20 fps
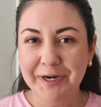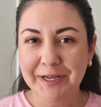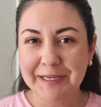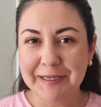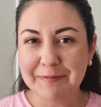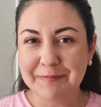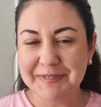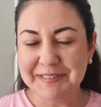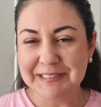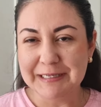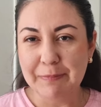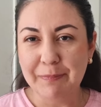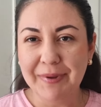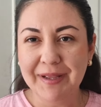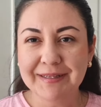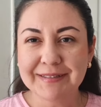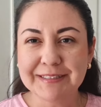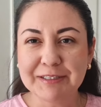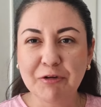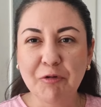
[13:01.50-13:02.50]
para que me
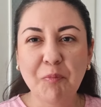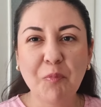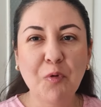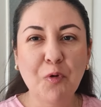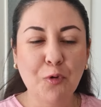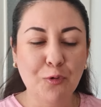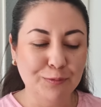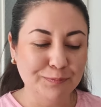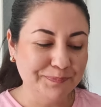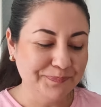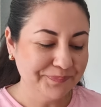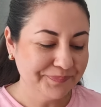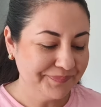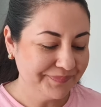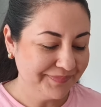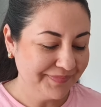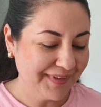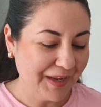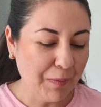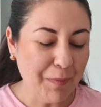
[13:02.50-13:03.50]
sepa así como
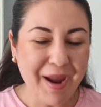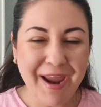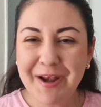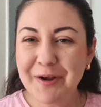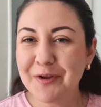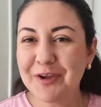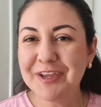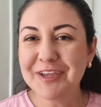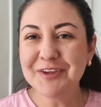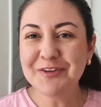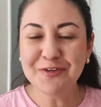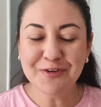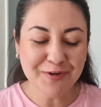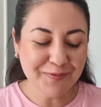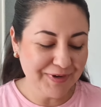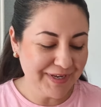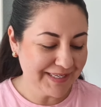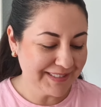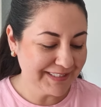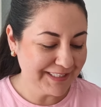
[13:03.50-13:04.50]
bueno, ahí
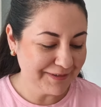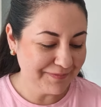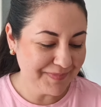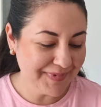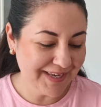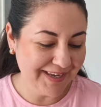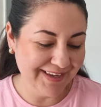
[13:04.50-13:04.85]
yo voy a hacer